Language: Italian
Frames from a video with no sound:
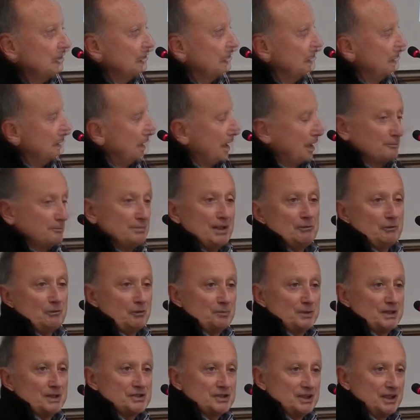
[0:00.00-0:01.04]
Abbiamo
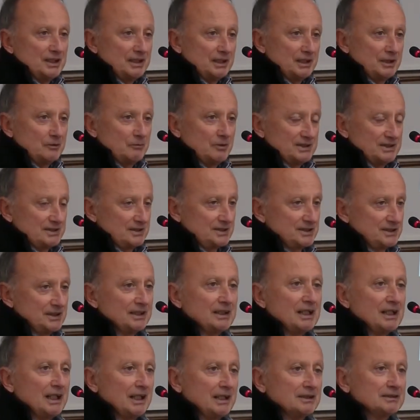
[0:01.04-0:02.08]
piacere questa
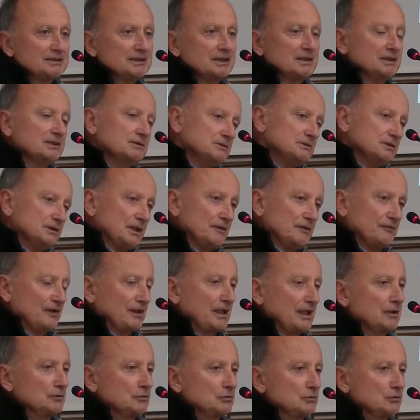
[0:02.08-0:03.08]
sera anche, e faranno un